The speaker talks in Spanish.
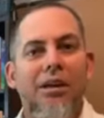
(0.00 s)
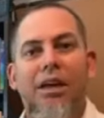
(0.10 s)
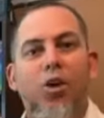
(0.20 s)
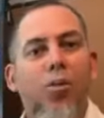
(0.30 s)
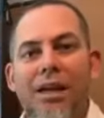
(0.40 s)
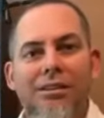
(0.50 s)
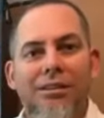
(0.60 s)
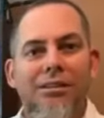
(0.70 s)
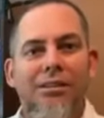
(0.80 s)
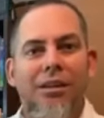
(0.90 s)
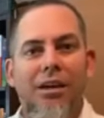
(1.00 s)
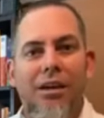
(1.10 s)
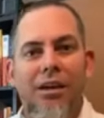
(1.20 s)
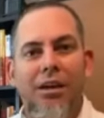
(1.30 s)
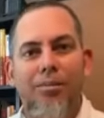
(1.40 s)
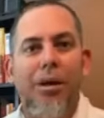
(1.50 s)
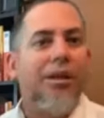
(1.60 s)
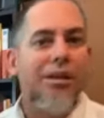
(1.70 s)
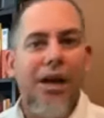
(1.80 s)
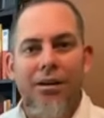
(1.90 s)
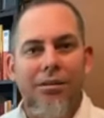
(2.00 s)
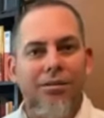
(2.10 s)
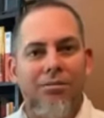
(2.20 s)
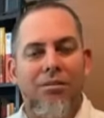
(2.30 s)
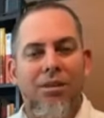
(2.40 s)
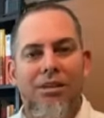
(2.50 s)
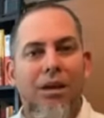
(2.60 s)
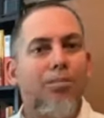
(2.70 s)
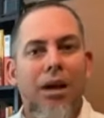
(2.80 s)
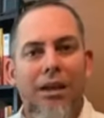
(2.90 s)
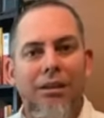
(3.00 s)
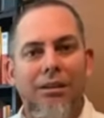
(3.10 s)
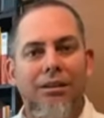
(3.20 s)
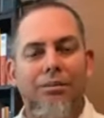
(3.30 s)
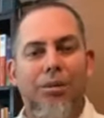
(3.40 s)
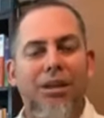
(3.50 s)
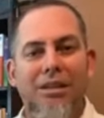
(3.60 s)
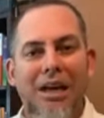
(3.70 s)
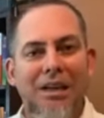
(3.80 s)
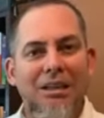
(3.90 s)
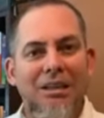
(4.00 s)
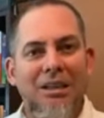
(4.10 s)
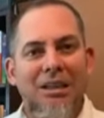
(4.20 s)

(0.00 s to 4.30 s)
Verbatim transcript: quedó más que predicar echar para adelante y predicar.